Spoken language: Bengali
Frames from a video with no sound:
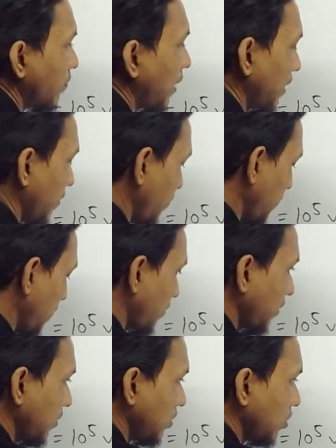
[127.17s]
বাই বি এর
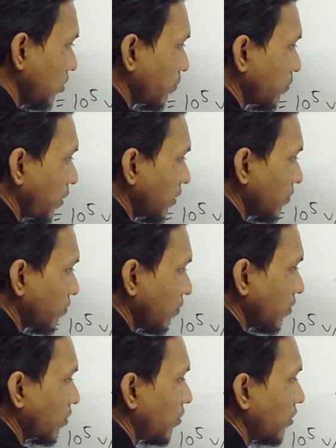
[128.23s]
মান জিরো পয়েন্ট
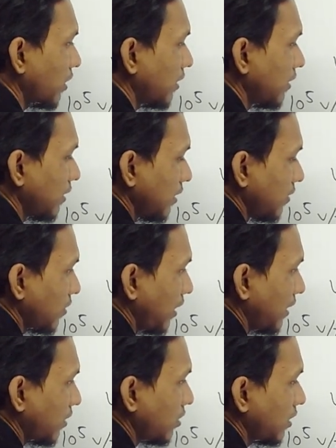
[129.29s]
ফোর ওকে
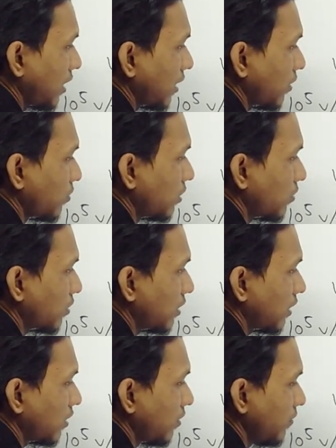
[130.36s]
তাহলে এটা যদি কাটাকুটি করে
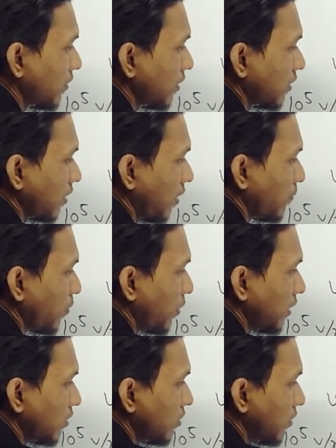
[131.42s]
দেখে নাও তাহলে
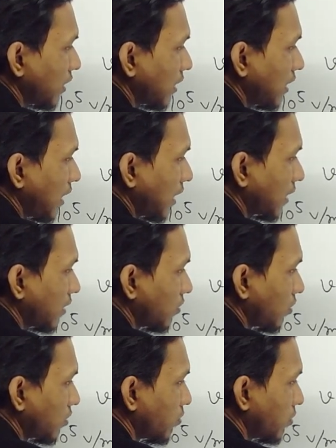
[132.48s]
পয়েন্টের জন্য এখানে আর একটা
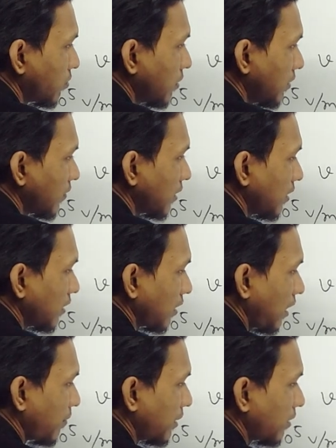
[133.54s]
দশ বসবে
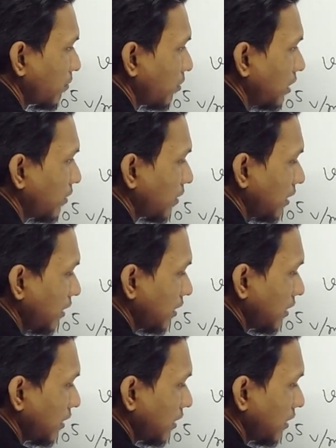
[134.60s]
তাহলে আমরা এটা বলতে পারি